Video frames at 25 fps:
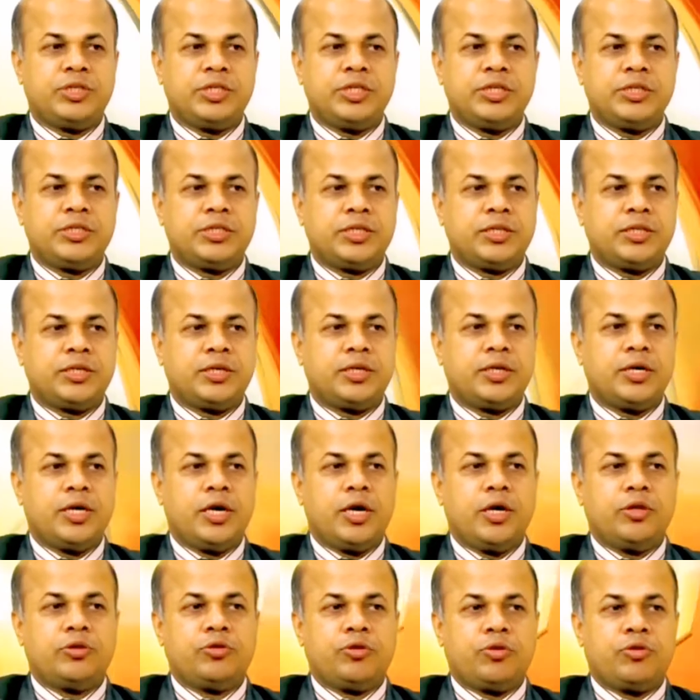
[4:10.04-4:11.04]
চিকিৎসা দিই
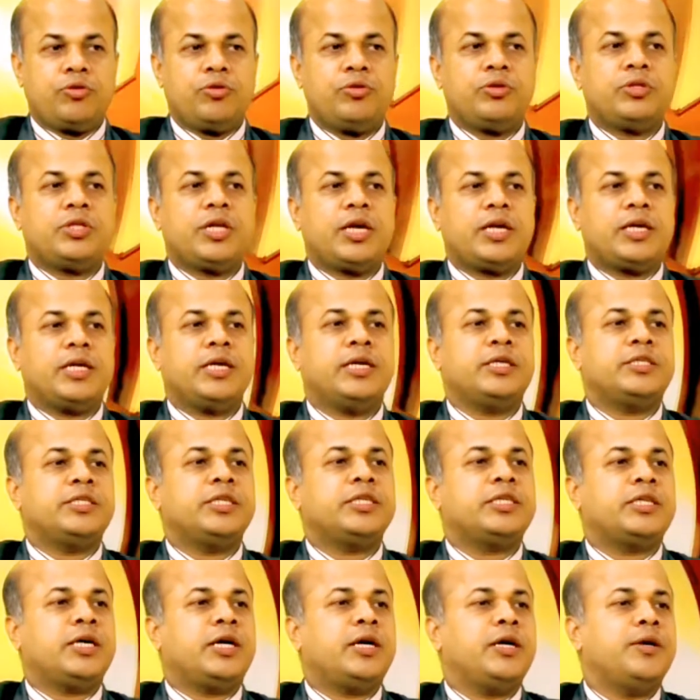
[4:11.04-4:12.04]
তখন তাকে
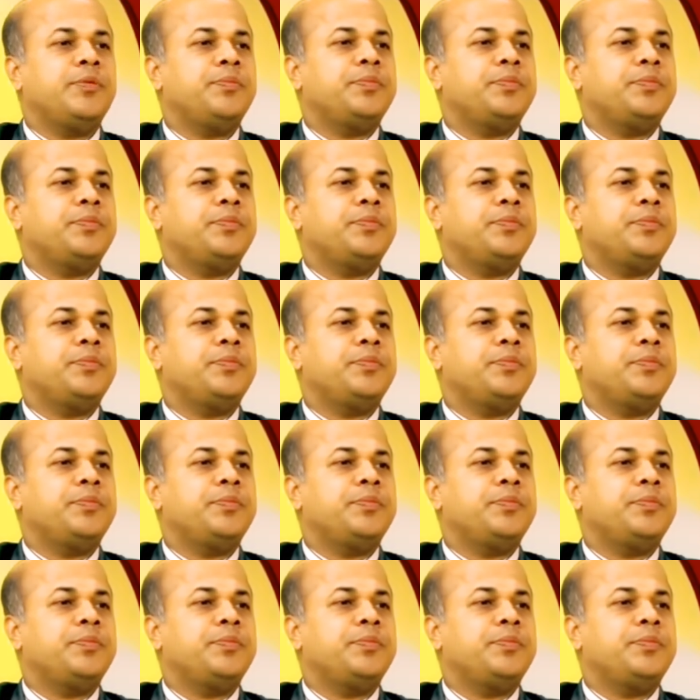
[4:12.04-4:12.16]
সেটা